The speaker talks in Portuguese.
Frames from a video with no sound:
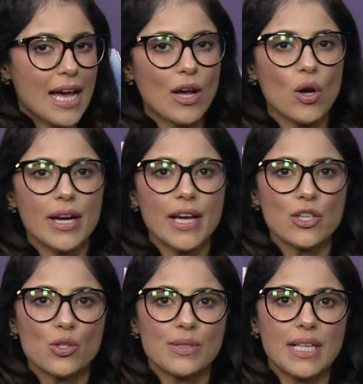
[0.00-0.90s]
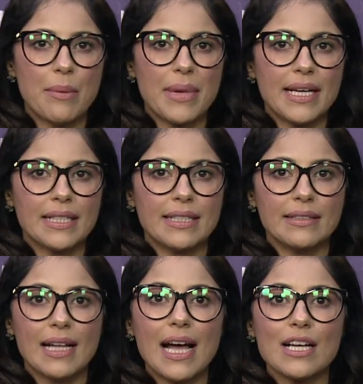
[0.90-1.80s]
Agora, José Maria
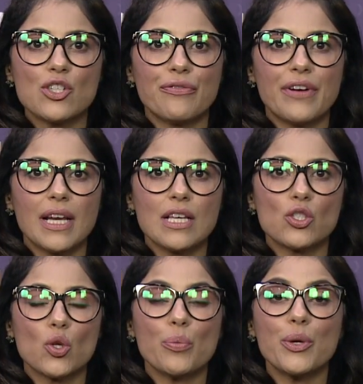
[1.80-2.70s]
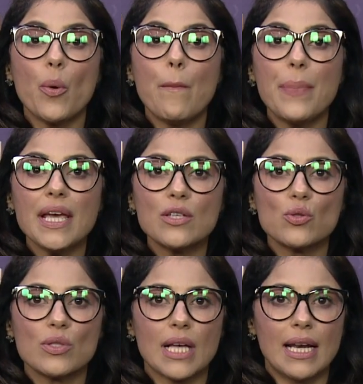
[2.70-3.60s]
Trindade fala sobre o
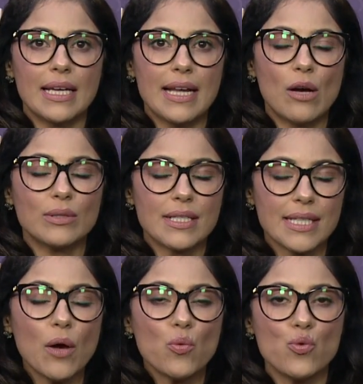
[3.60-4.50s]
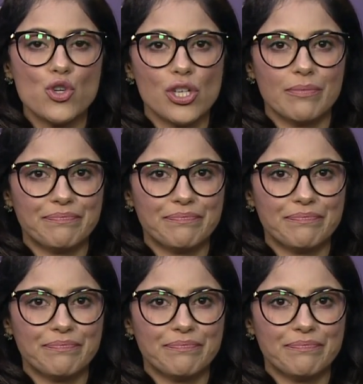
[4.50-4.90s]
piso salarial da saúde.